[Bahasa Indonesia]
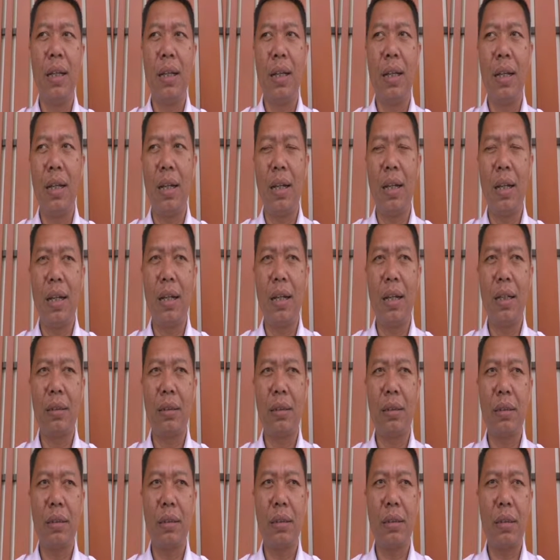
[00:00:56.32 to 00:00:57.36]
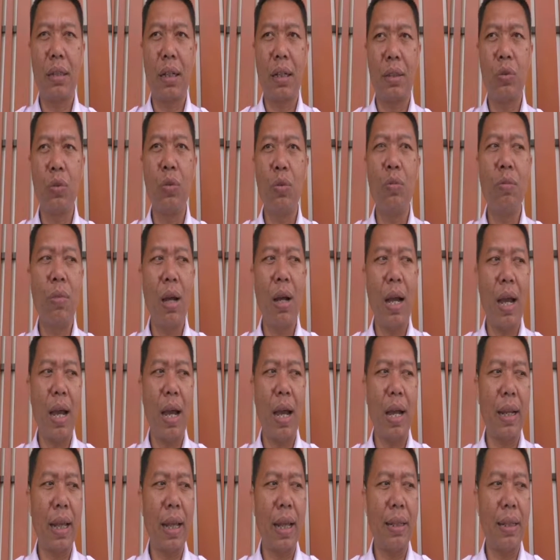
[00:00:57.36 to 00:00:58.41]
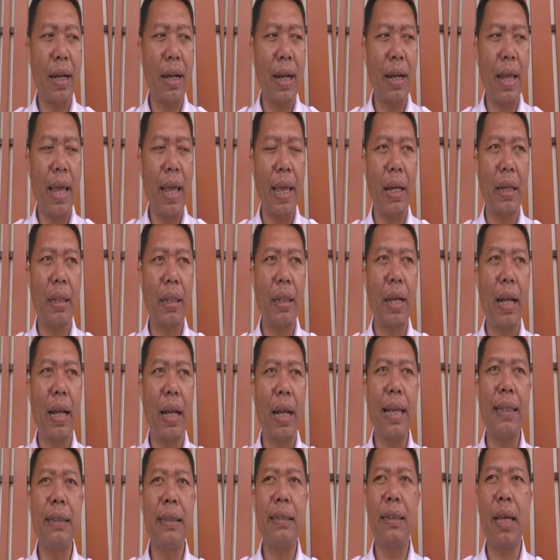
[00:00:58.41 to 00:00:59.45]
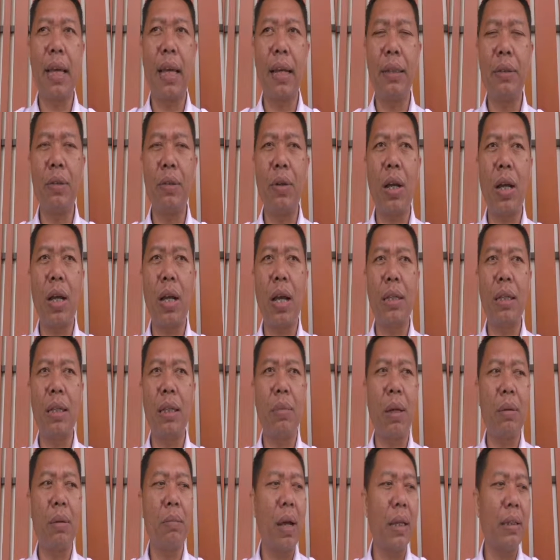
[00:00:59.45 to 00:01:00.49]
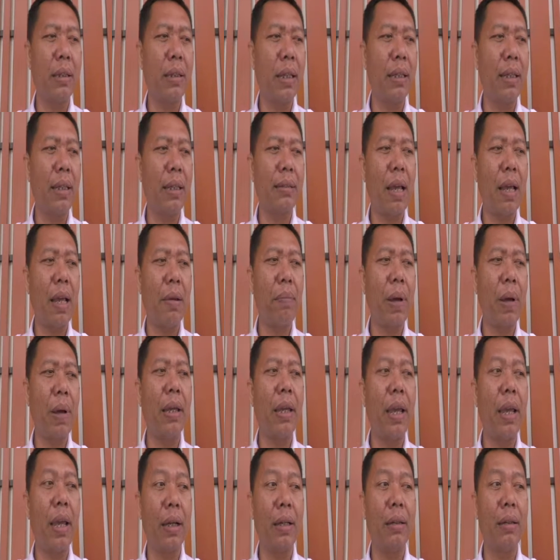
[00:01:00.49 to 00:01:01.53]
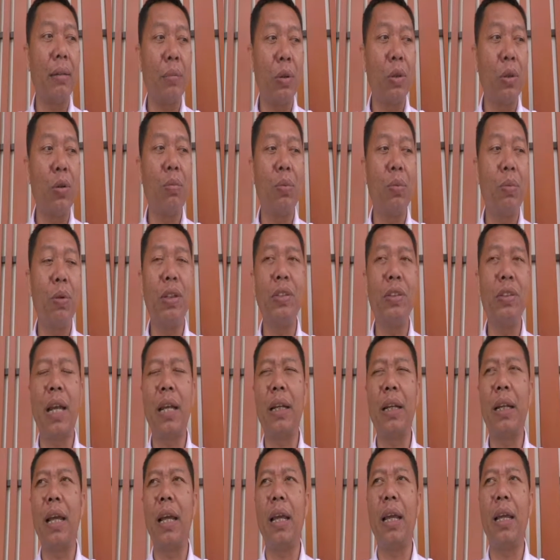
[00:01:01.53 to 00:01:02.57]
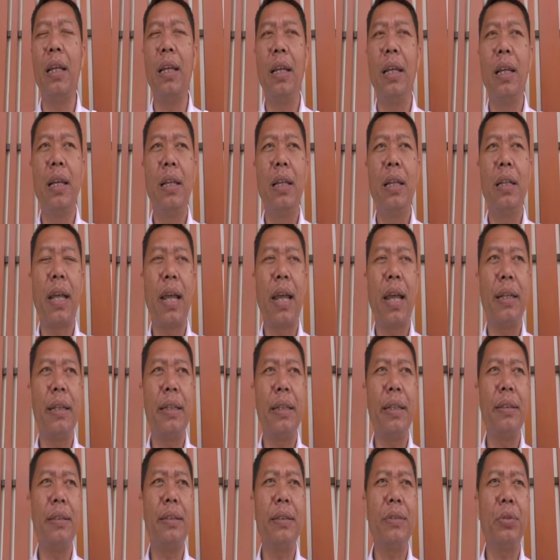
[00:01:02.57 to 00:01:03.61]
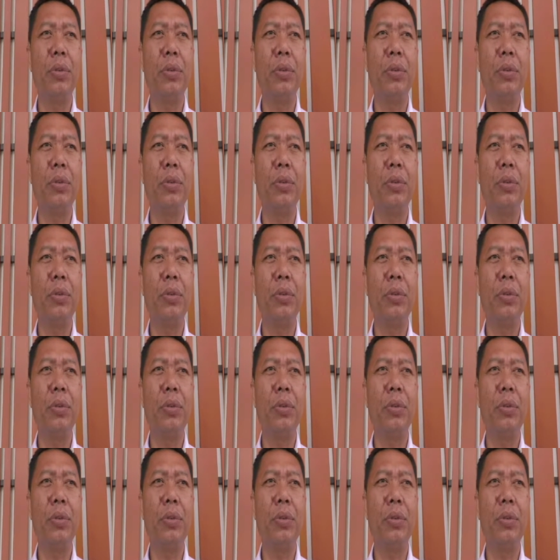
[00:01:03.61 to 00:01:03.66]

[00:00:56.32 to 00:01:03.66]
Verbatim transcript: uh, tersumbat, aliran air tidak lancar itu akibat banyaknya sampah yang menumpuk di sana. Nah, ini